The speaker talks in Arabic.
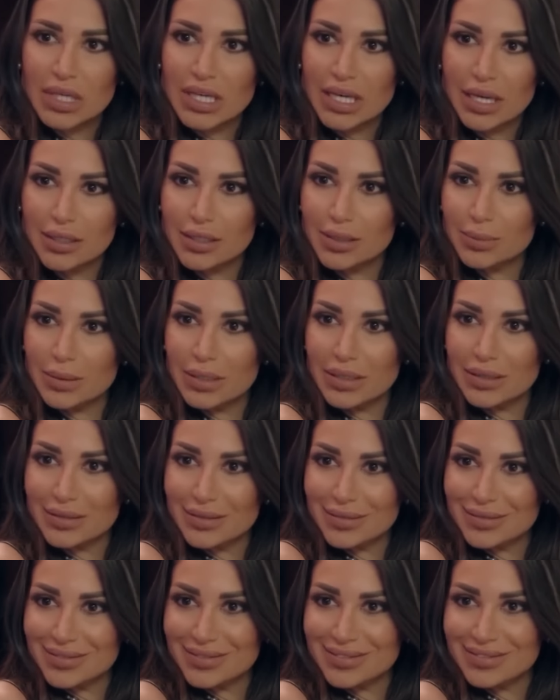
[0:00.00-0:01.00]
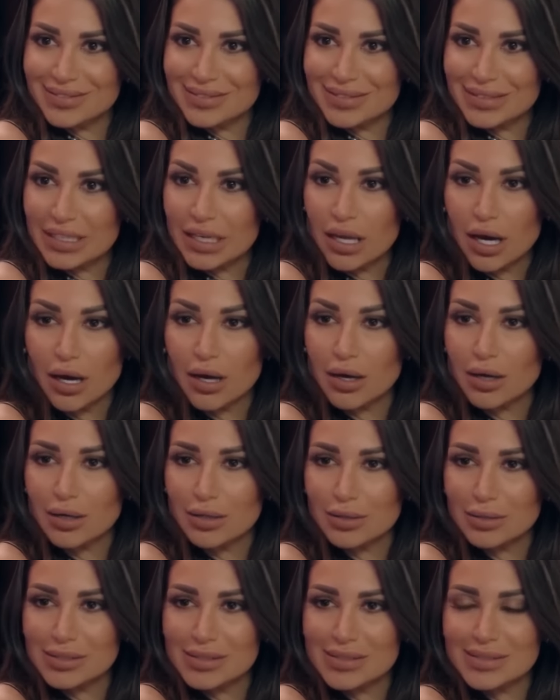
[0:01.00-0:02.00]
غريب ليه؟ لا
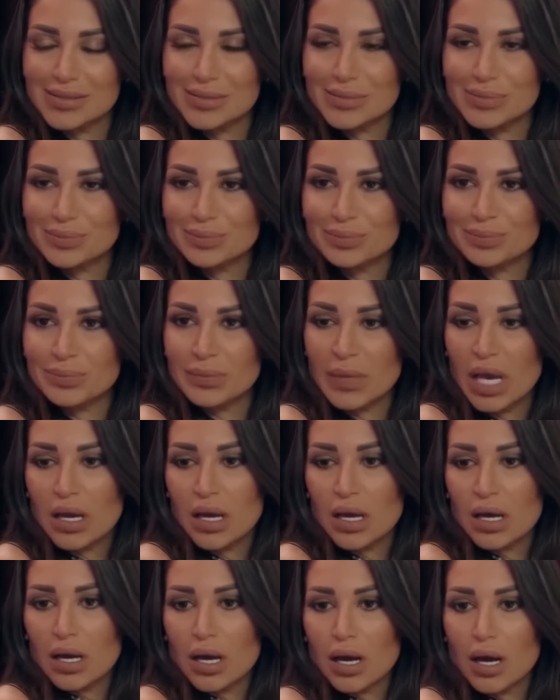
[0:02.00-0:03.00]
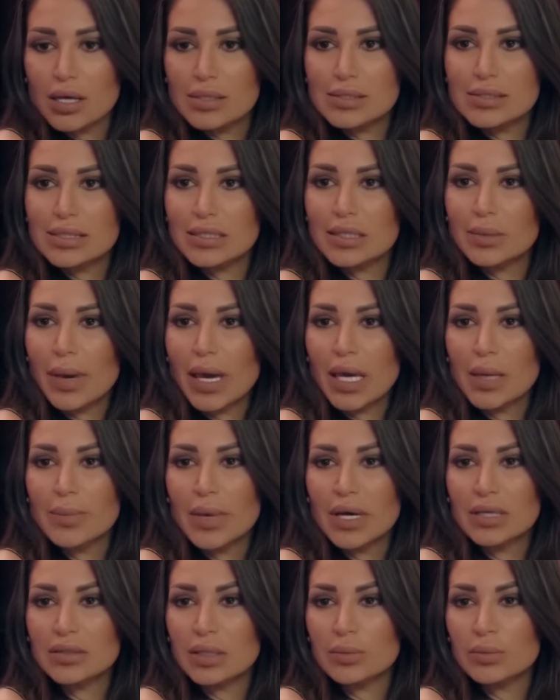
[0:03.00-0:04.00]
خالص اصل انا بحب
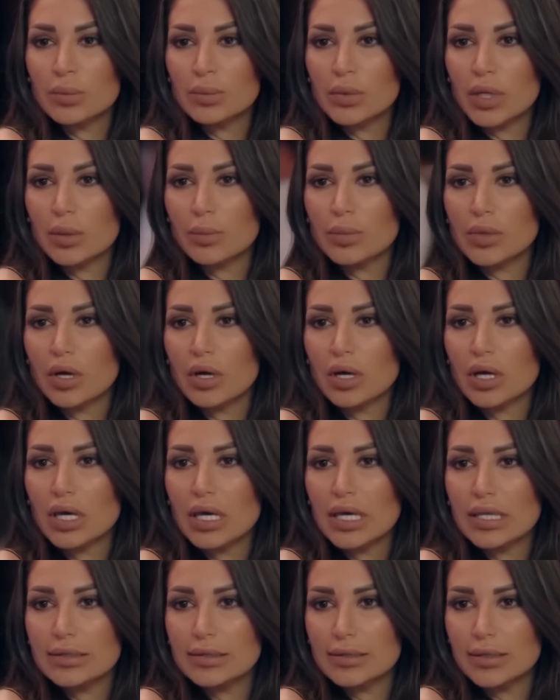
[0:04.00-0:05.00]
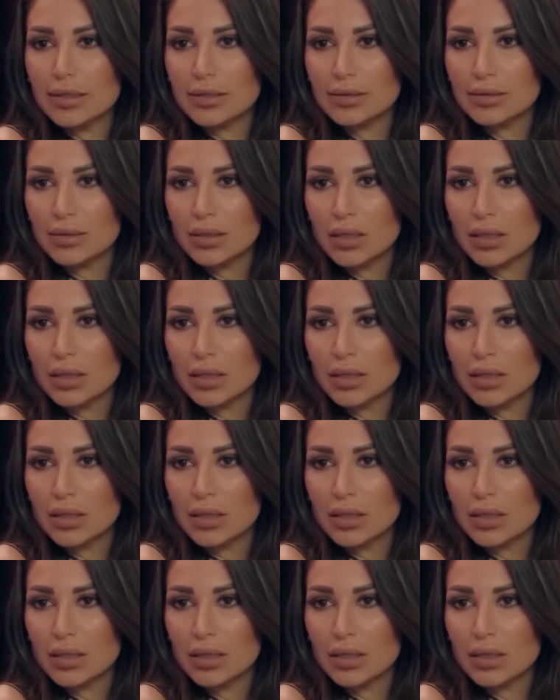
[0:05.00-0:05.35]
اهتم بالابراج جدا